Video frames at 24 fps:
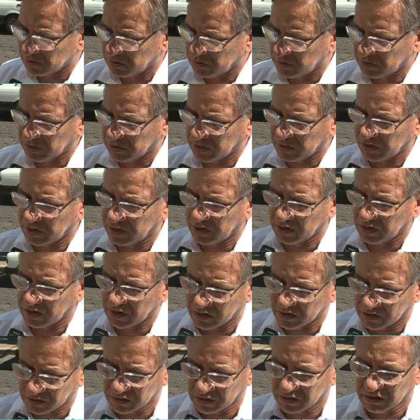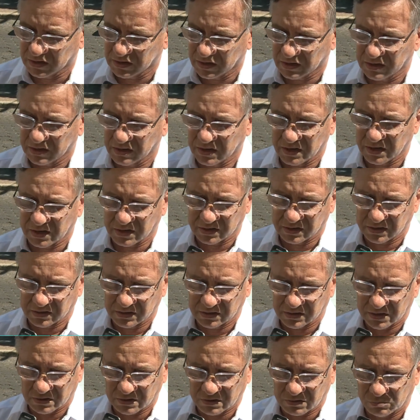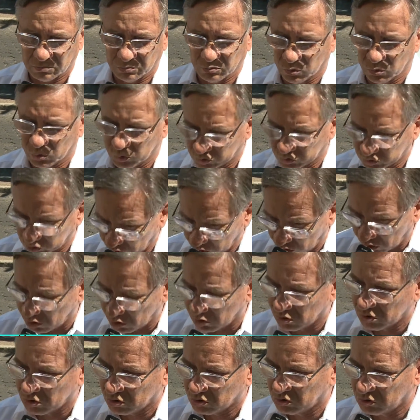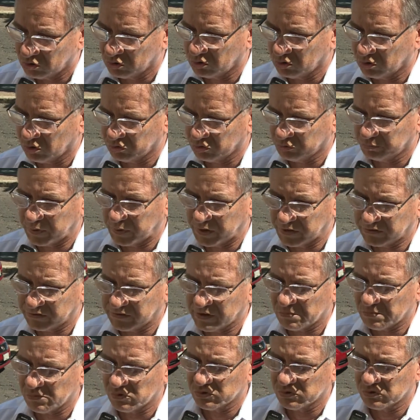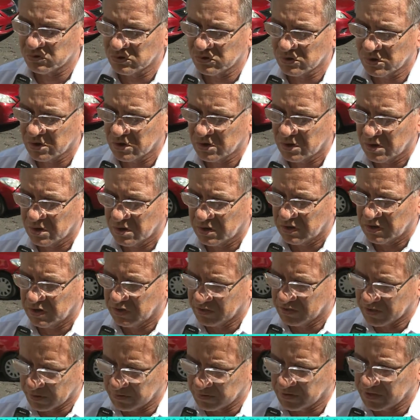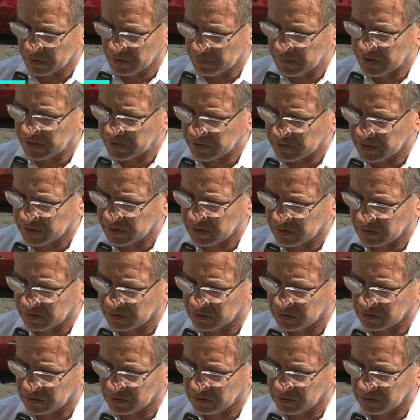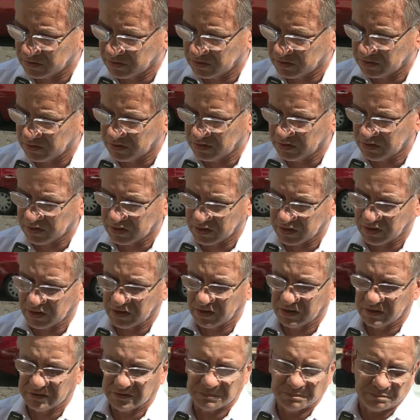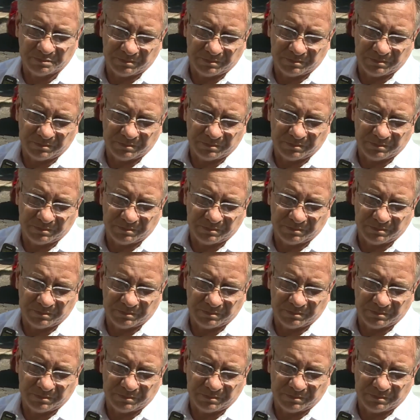y que eh, usó los préstamos indebidamente y que